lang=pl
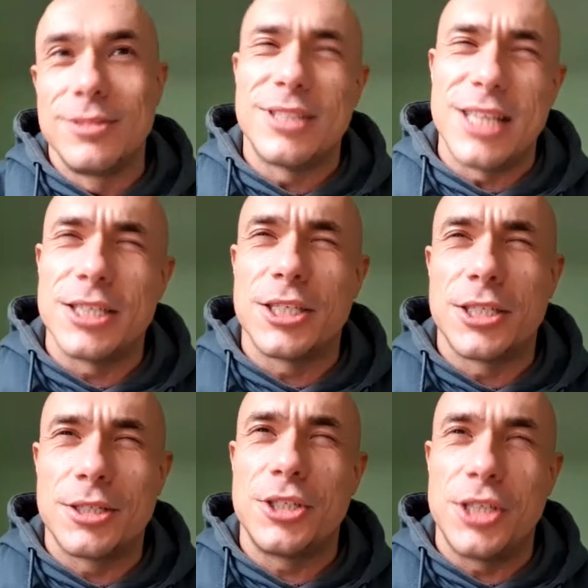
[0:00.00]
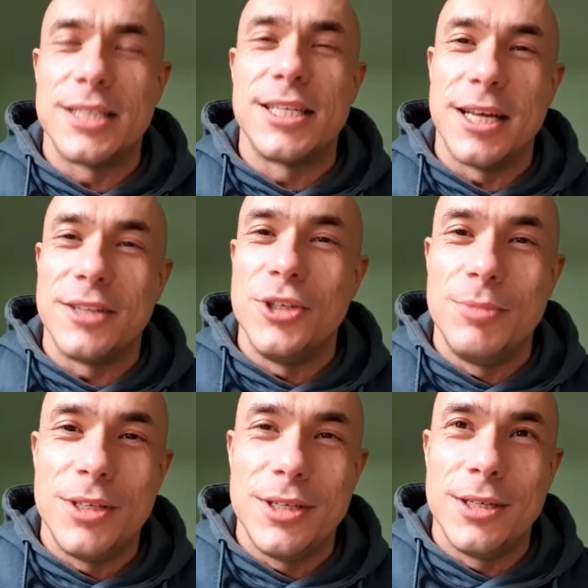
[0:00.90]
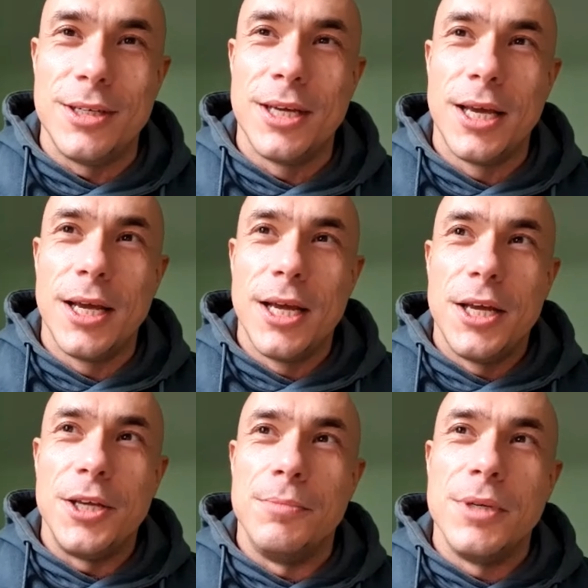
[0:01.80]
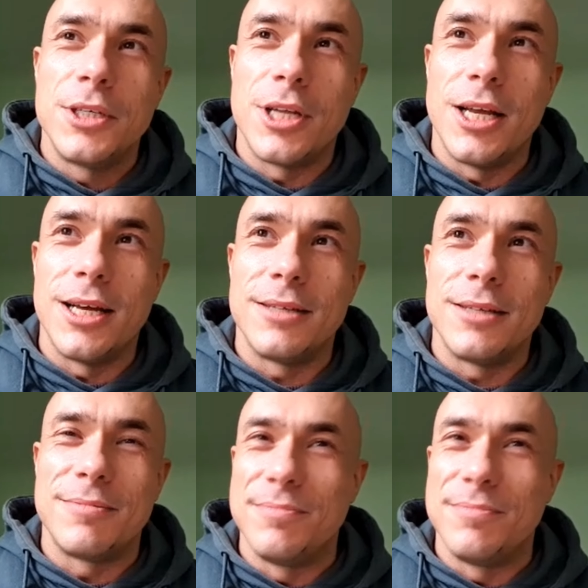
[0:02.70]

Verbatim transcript: Też siedzę nad nimi i, i myślę,